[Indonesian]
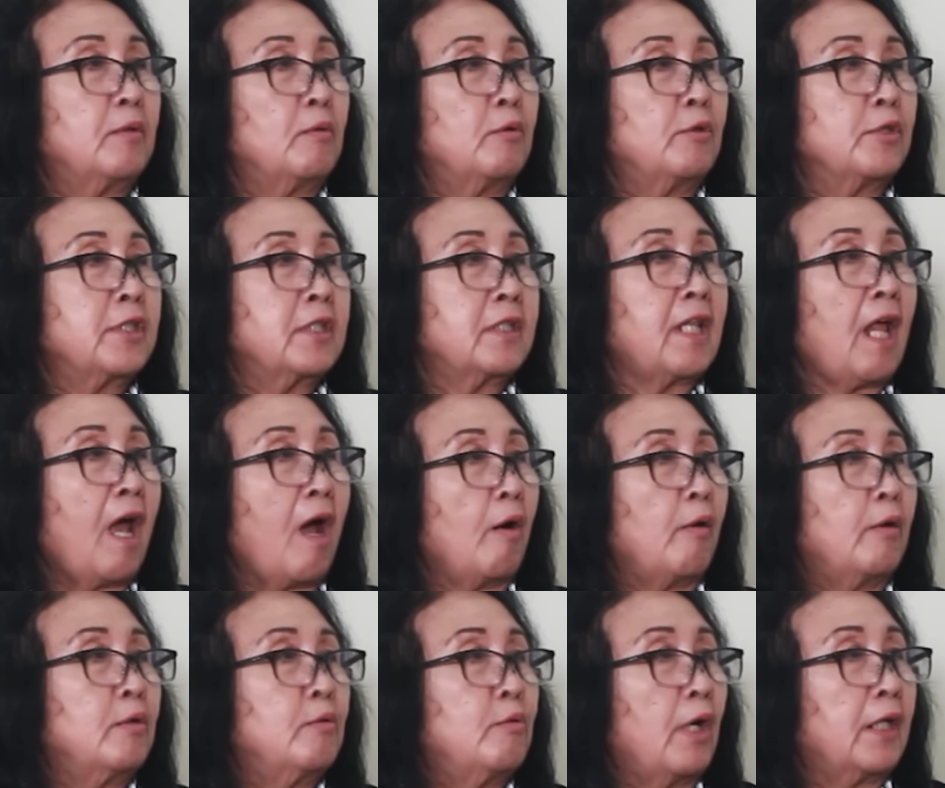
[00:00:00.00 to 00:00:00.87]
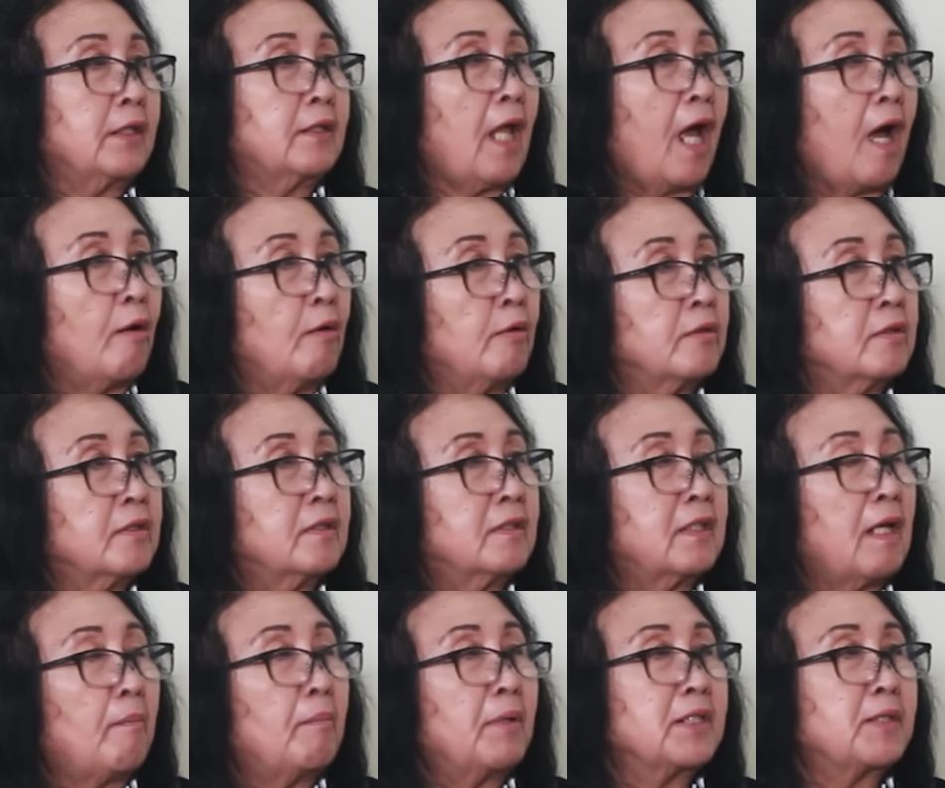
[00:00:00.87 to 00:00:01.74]
tunggu setahun dua tahun
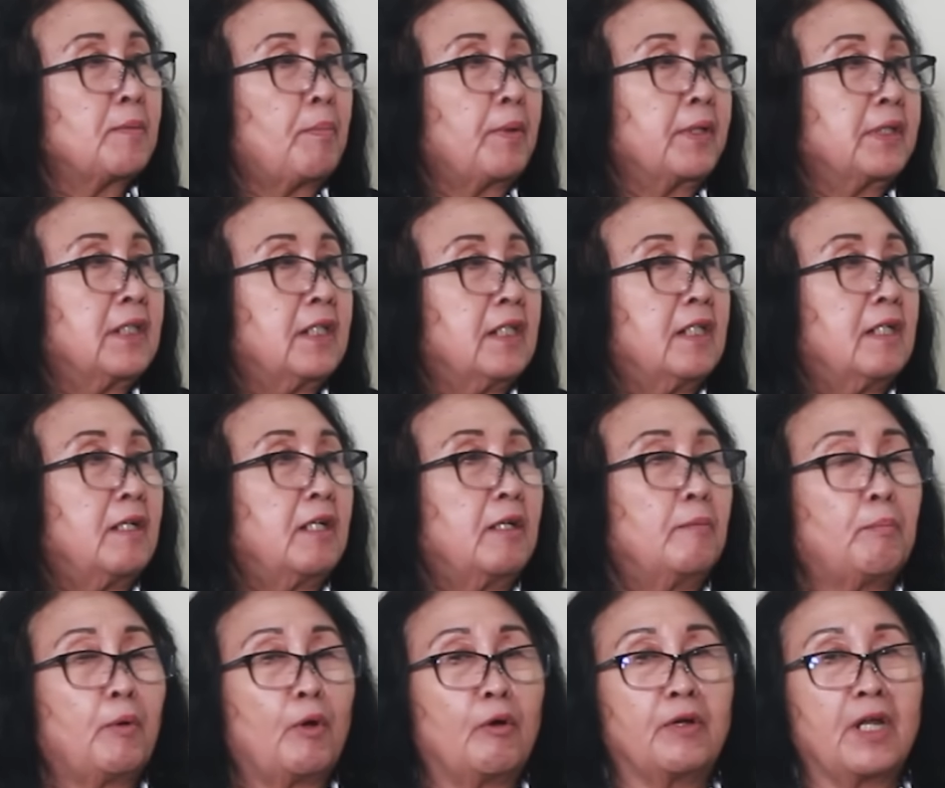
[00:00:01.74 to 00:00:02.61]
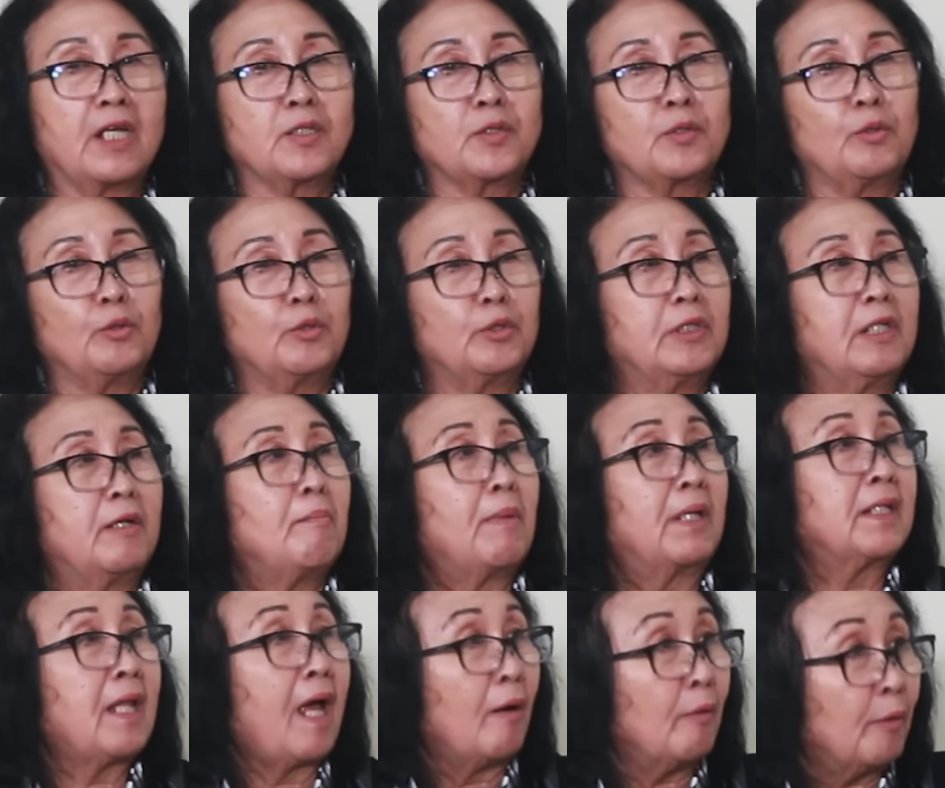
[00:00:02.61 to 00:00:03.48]
sama seperti di Polda Sulut
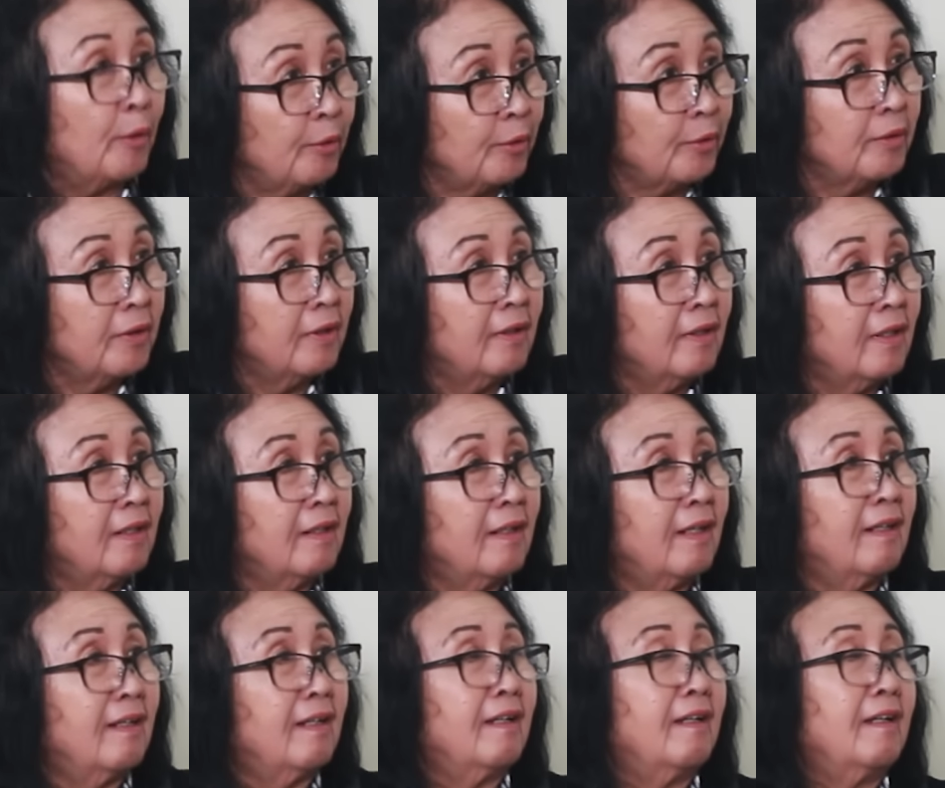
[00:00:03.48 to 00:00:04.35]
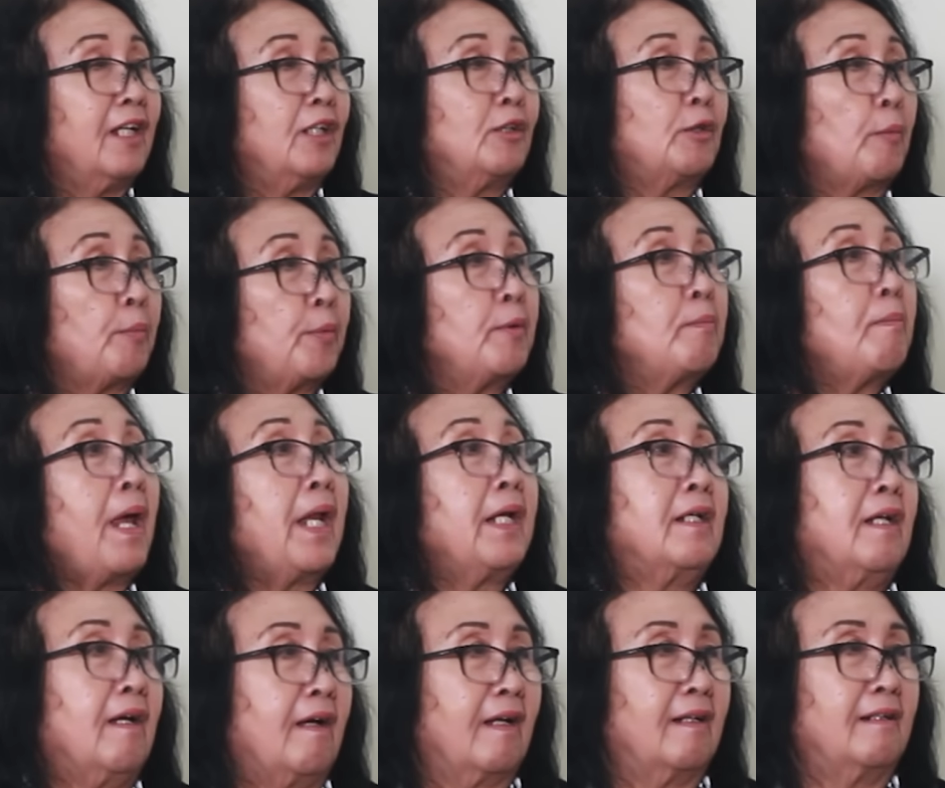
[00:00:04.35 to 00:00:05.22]
lima tahun? Ya. Itu pun
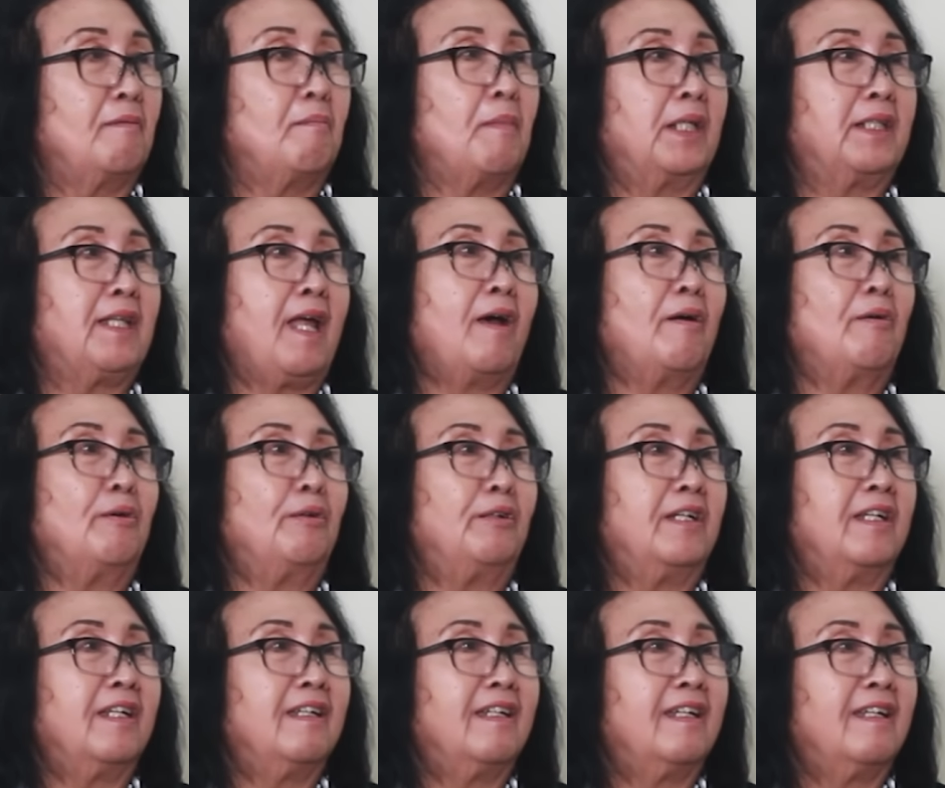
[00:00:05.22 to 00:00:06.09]
mandek lima tahun.